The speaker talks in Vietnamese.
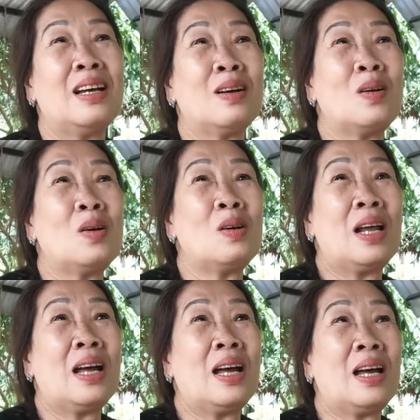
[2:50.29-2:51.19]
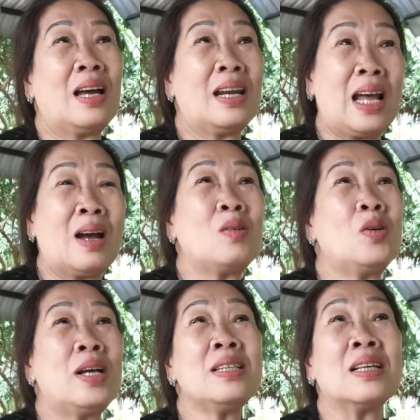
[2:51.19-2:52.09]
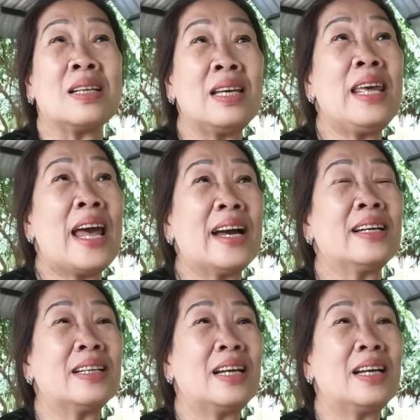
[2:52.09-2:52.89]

à, cô là Hạnh Hảo cô đến từ Kiên Giang